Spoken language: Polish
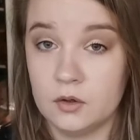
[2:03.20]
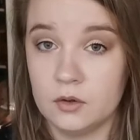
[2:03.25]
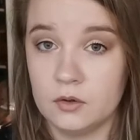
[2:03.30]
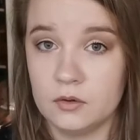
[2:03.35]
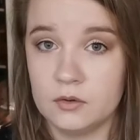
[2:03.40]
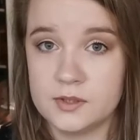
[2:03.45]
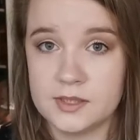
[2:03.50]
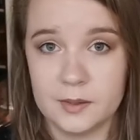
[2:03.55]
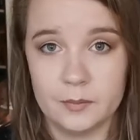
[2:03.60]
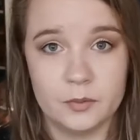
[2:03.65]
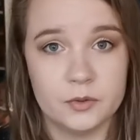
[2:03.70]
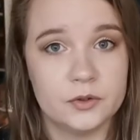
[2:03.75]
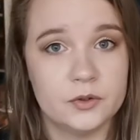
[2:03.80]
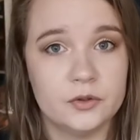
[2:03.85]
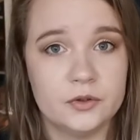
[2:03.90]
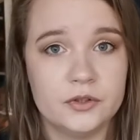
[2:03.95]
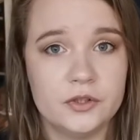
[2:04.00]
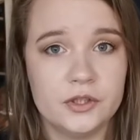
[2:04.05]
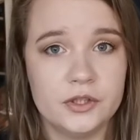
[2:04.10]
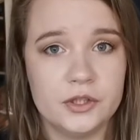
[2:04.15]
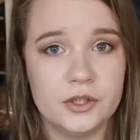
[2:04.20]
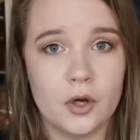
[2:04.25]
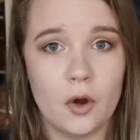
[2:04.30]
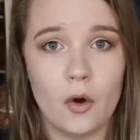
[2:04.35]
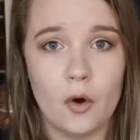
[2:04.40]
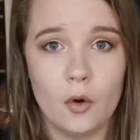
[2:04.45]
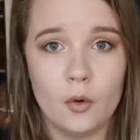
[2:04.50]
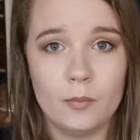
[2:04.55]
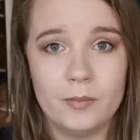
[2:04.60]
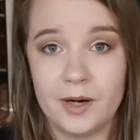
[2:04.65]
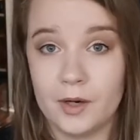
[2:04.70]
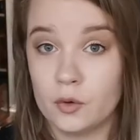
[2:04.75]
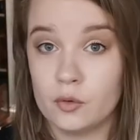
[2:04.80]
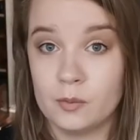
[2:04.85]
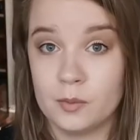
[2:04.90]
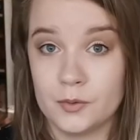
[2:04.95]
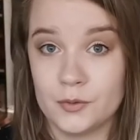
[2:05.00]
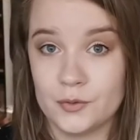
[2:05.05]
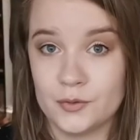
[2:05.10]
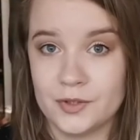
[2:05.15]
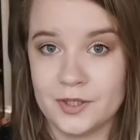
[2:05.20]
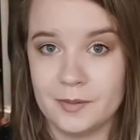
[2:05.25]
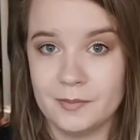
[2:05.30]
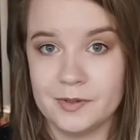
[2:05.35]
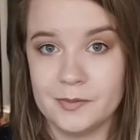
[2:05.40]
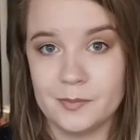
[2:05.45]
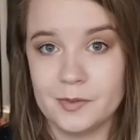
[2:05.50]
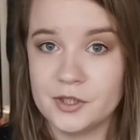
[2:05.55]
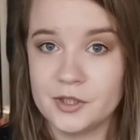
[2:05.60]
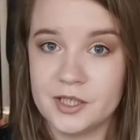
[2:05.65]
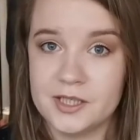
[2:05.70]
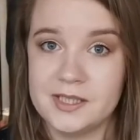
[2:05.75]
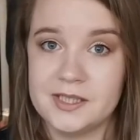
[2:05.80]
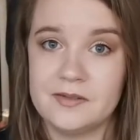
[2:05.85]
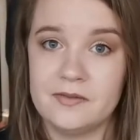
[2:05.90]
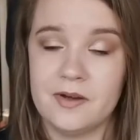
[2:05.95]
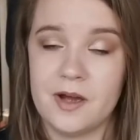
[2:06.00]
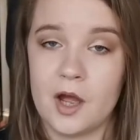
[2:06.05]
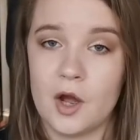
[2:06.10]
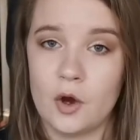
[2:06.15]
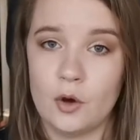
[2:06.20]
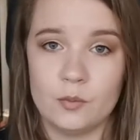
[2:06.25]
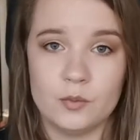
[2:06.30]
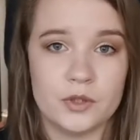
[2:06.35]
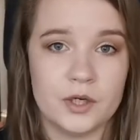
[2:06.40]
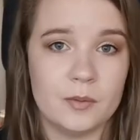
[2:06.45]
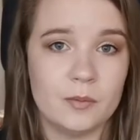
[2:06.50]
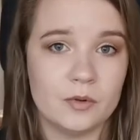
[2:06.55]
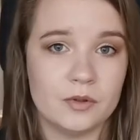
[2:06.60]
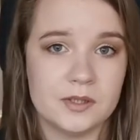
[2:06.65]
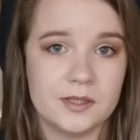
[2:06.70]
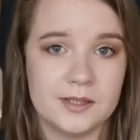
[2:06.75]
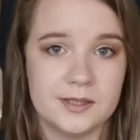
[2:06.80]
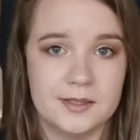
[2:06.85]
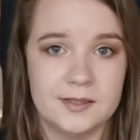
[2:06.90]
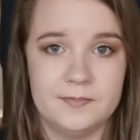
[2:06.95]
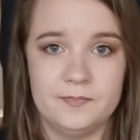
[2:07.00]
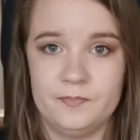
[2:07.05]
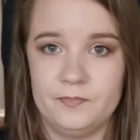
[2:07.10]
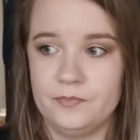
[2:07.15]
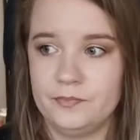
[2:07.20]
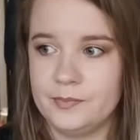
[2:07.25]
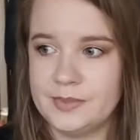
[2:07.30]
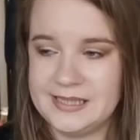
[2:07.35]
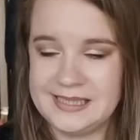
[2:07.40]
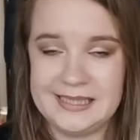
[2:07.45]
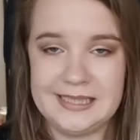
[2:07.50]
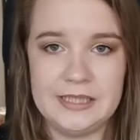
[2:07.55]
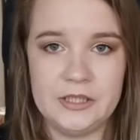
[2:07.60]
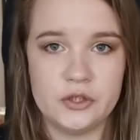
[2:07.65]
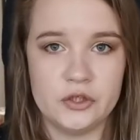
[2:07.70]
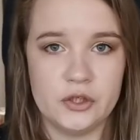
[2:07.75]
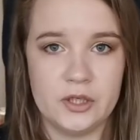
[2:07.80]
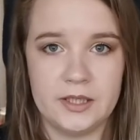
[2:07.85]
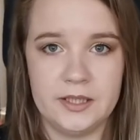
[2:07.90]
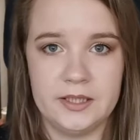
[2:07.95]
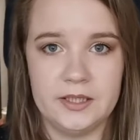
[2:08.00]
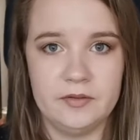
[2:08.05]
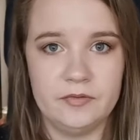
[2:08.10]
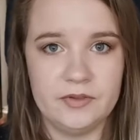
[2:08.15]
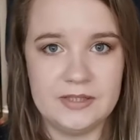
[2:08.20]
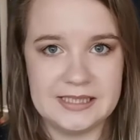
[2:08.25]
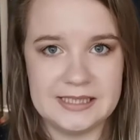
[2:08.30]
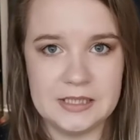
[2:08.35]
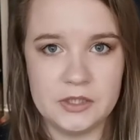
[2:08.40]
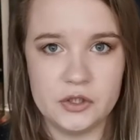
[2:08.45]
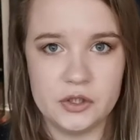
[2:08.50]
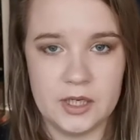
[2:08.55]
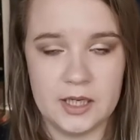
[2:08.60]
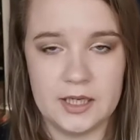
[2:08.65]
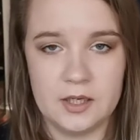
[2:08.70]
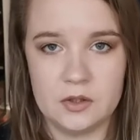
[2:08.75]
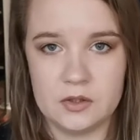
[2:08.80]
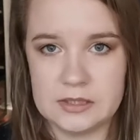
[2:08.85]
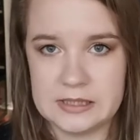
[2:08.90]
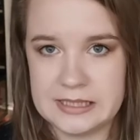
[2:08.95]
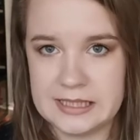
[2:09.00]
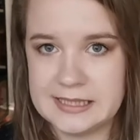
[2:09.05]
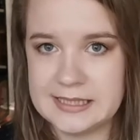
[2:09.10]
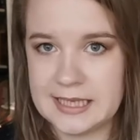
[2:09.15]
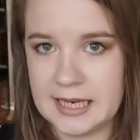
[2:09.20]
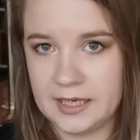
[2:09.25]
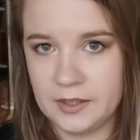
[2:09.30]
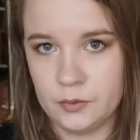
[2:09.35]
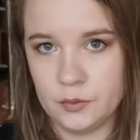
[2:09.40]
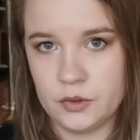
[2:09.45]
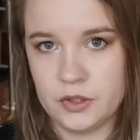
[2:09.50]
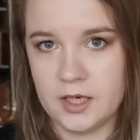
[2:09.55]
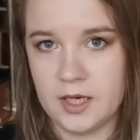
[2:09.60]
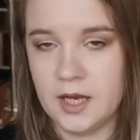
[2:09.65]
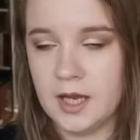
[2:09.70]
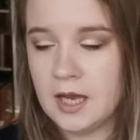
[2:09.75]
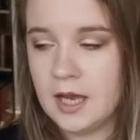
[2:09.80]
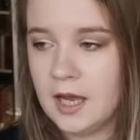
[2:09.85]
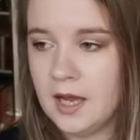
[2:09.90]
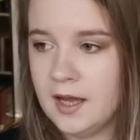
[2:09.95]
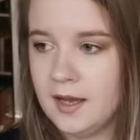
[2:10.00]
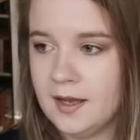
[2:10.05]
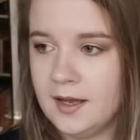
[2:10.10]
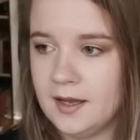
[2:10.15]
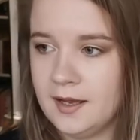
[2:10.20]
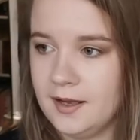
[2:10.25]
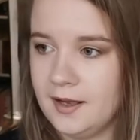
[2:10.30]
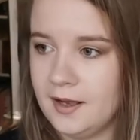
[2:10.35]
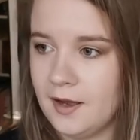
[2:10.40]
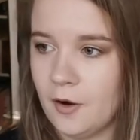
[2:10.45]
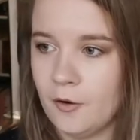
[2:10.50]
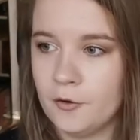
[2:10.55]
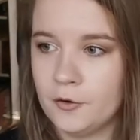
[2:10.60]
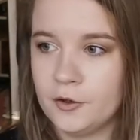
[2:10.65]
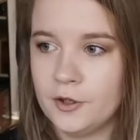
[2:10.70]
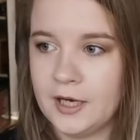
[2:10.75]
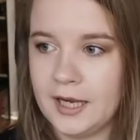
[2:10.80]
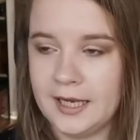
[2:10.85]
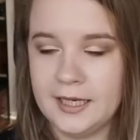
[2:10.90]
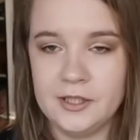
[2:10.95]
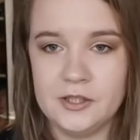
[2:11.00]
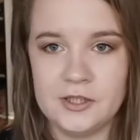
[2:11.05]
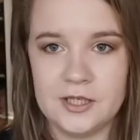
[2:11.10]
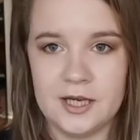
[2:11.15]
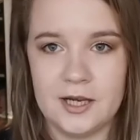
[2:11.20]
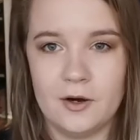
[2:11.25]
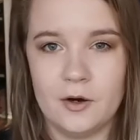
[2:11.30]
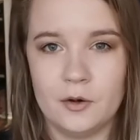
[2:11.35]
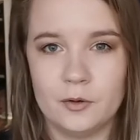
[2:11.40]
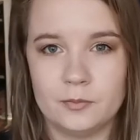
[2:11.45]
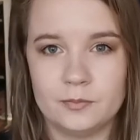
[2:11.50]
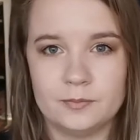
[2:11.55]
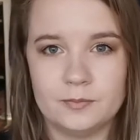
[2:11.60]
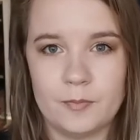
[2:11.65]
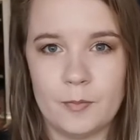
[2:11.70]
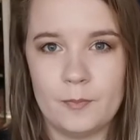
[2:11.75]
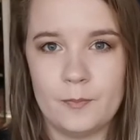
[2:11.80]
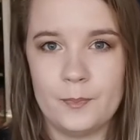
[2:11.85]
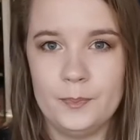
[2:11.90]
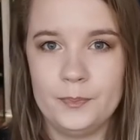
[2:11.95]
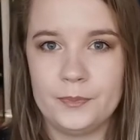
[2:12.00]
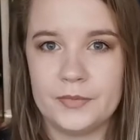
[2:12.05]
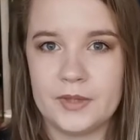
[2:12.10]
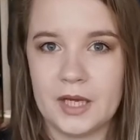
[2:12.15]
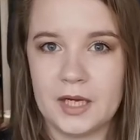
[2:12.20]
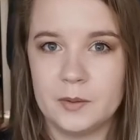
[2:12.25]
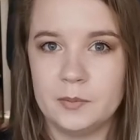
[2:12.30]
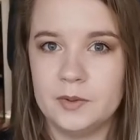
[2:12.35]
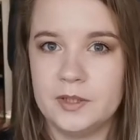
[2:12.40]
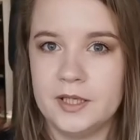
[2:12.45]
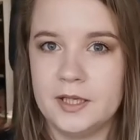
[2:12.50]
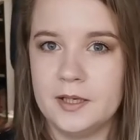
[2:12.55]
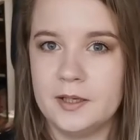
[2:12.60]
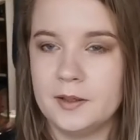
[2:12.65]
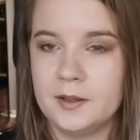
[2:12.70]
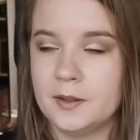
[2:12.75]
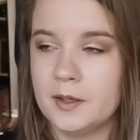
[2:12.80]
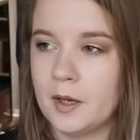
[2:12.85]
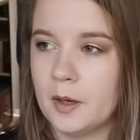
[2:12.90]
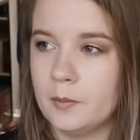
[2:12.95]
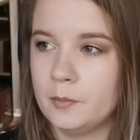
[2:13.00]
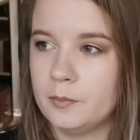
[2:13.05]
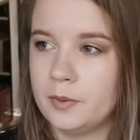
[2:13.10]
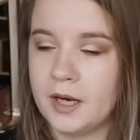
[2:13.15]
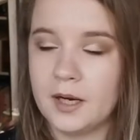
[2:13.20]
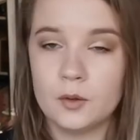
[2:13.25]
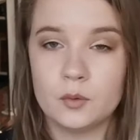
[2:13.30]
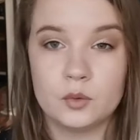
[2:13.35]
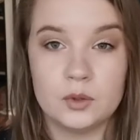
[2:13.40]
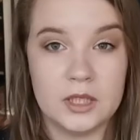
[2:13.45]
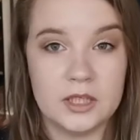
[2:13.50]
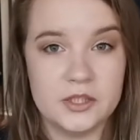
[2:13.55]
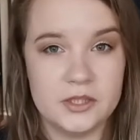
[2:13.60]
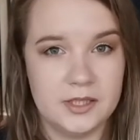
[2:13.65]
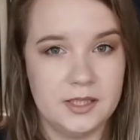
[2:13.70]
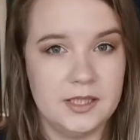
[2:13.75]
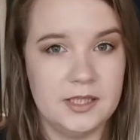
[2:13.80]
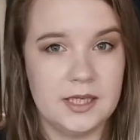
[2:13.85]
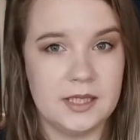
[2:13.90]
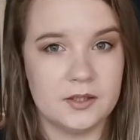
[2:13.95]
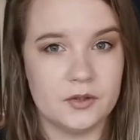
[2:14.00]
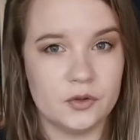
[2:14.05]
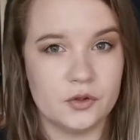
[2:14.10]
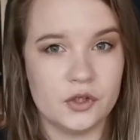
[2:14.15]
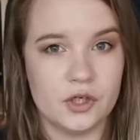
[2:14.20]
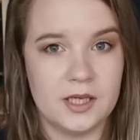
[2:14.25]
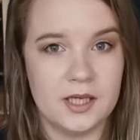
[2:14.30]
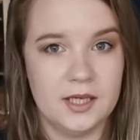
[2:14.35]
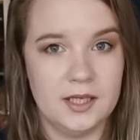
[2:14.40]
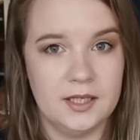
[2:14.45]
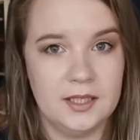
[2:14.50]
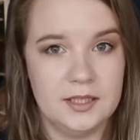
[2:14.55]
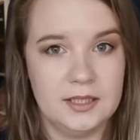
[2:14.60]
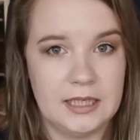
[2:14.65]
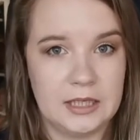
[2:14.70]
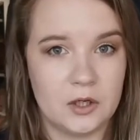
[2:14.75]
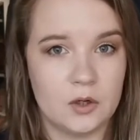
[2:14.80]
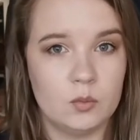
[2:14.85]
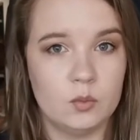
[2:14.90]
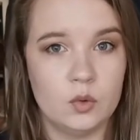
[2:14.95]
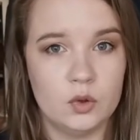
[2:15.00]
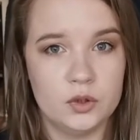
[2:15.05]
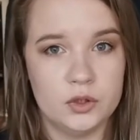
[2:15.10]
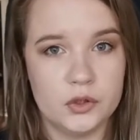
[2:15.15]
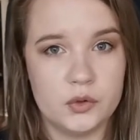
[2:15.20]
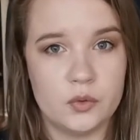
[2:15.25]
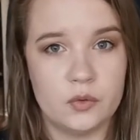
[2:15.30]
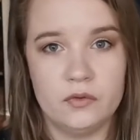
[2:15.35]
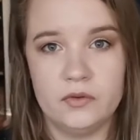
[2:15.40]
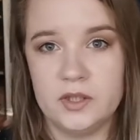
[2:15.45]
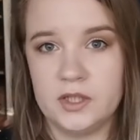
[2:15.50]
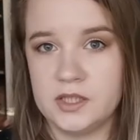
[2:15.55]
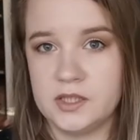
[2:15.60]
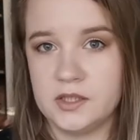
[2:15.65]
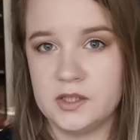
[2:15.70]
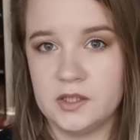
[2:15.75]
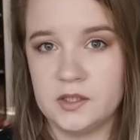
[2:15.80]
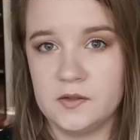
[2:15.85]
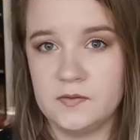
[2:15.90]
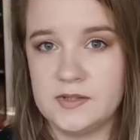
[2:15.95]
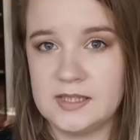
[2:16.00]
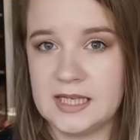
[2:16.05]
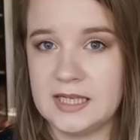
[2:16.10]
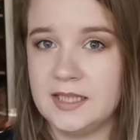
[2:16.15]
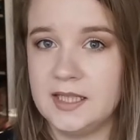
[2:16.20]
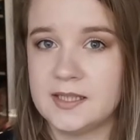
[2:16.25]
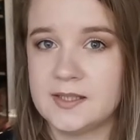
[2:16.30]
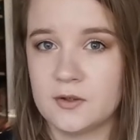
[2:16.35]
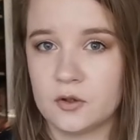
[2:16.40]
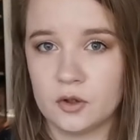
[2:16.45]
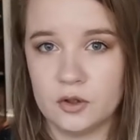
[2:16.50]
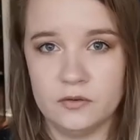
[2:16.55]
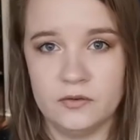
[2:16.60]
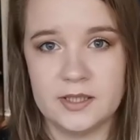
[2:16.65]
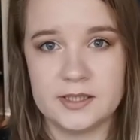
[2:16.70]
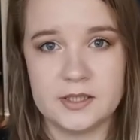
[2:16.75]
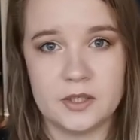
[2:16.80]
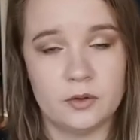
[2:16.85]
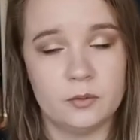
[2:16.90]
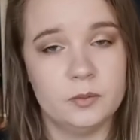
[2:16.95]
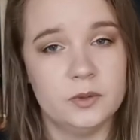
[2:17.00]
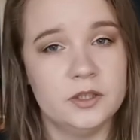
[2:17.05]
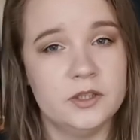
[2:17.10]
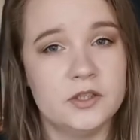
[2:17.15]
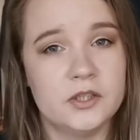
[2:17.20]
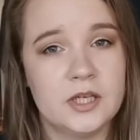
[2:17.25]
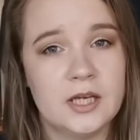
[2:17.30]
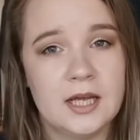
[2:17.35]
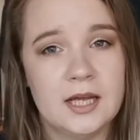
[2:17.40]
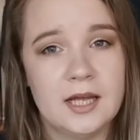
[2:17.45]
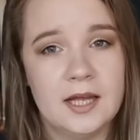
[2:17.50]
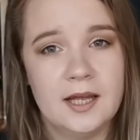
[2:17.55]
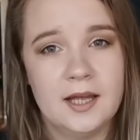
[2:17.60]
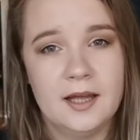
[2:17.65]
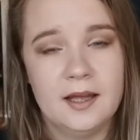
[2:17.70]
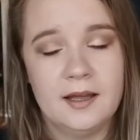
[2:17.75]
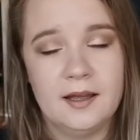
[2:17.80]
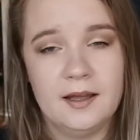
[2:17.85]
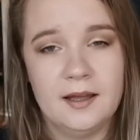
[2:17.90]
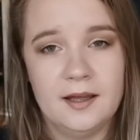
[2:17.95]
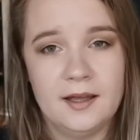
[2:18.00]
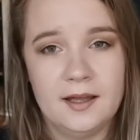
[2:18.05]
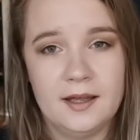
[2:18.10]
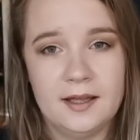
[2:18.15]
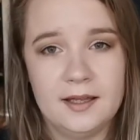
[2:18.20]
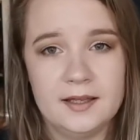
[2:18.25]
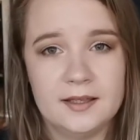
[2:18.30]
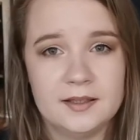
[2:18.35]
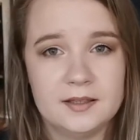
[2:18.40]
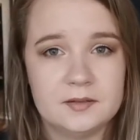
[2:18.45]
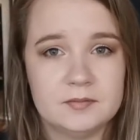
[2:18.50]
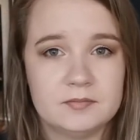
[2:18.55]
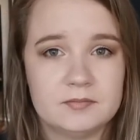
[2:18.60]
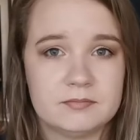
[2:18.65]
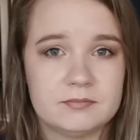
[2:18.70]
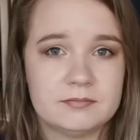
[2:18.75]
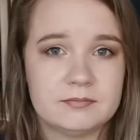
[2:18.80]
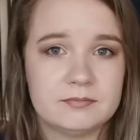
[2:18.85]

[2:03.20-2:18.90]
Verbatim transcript: o samotności, o braku poczucia bezpieczeństwa, o przemocy psychicznej i fizycznej, o znęcaniu się, e, o hejcie, o jakby braku nadziei na to, że jako młody człowiek jesteś w stanie cokolwiek zrobić. E,